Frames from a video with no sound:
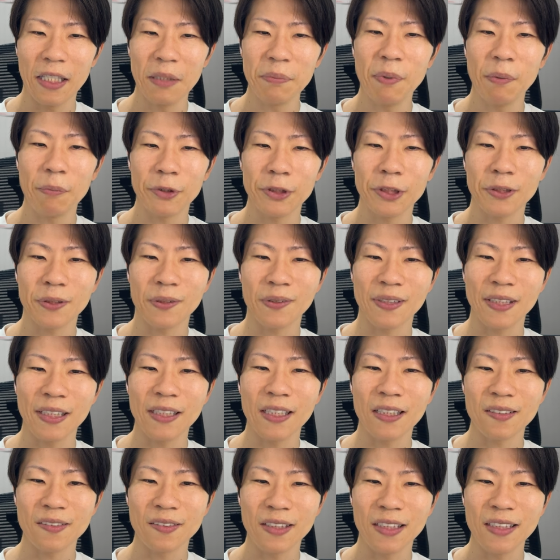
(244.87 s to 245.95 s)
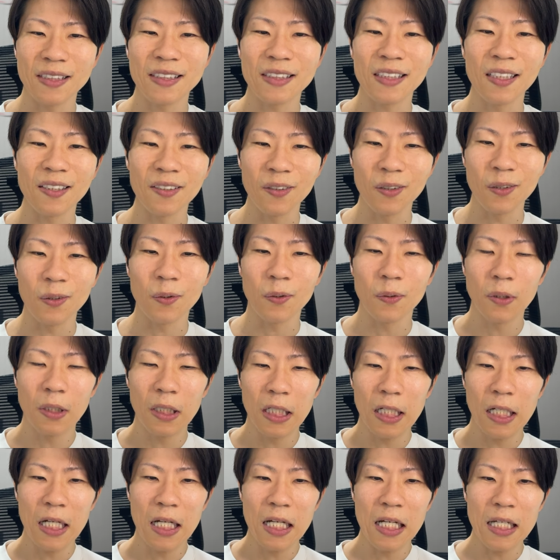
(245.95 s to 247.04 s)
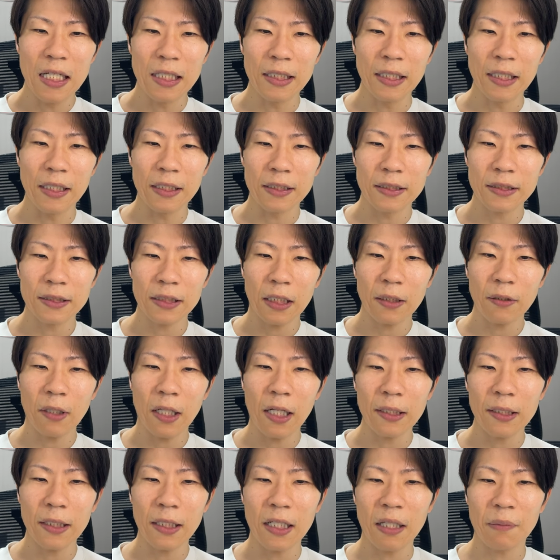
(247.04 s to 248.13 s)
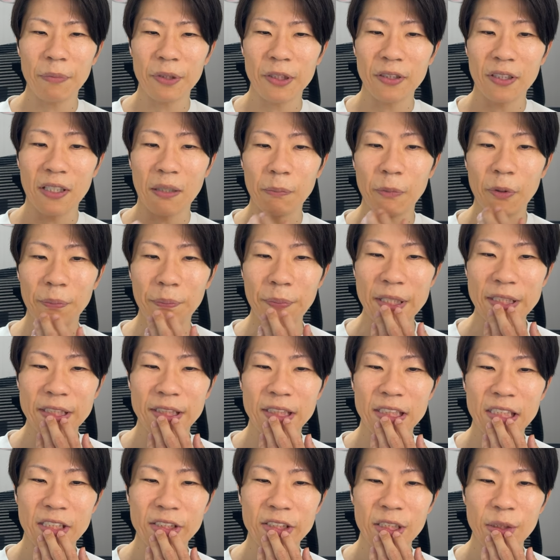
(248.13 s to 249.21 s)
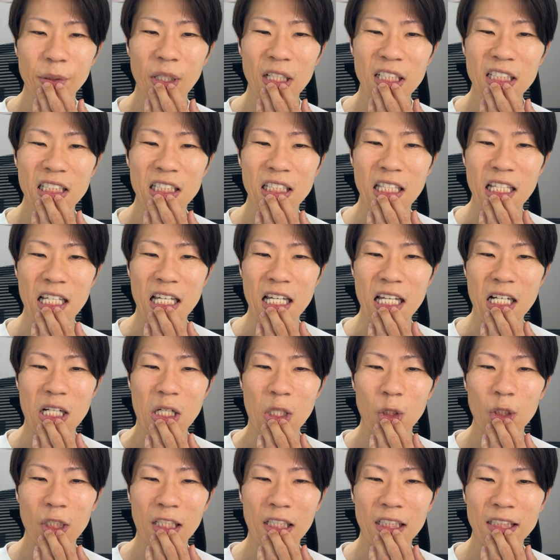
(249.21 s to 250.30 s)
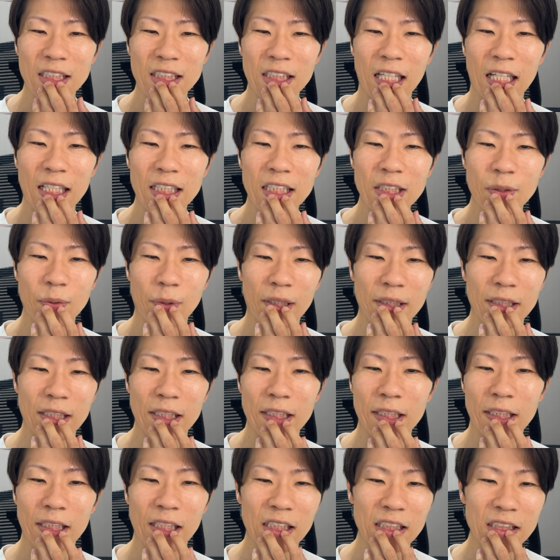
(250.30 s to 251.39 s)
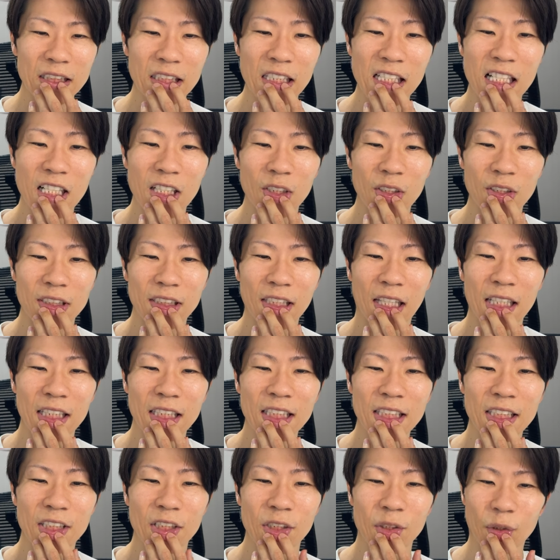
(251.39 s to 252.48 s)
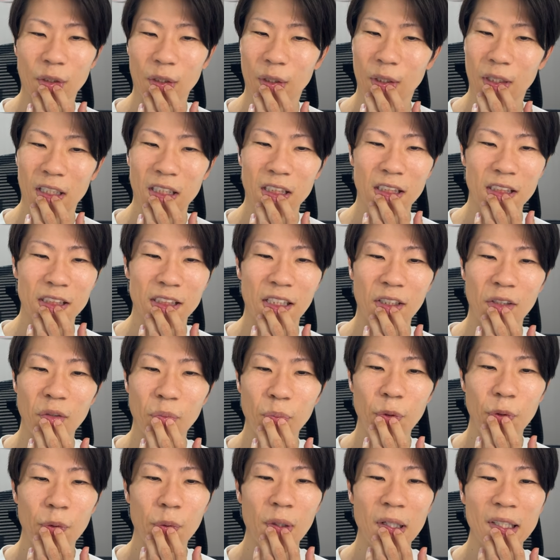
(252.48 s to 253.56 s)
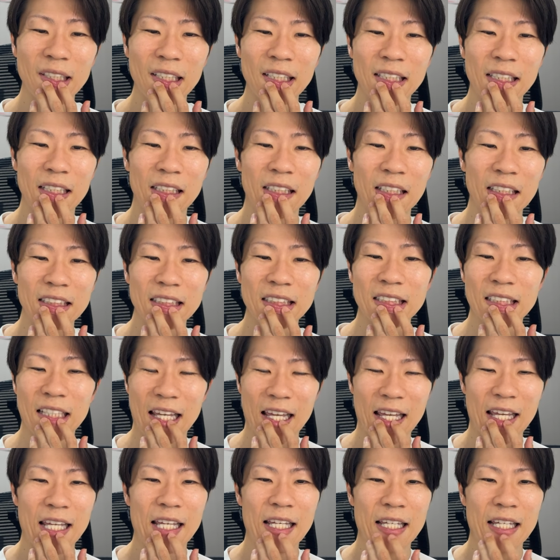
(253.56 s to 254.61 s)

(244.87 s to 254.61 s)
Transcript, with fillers: 今もちょっと出てるんですけど、で、下の歯並びとかもめちゃくちゃ悪くて、こうなんか谷とかできてたんですね。この谷っていうのかわかんない。凸凹ができてたんですね。